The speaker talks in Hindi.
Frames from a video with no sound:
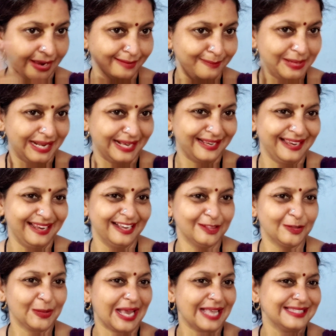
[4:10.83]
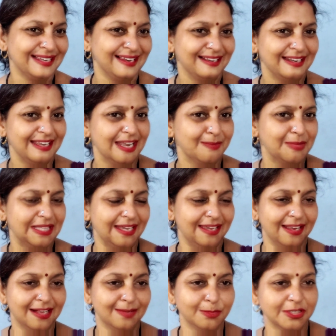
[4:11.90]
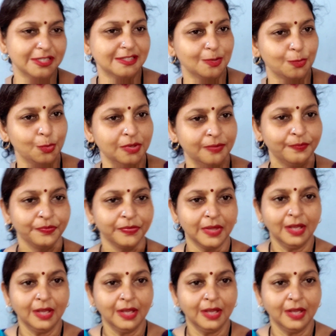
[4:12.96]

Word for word: पहन भी रखी है तो कैसी लग रही है बताइएगा मुझे ज़रूर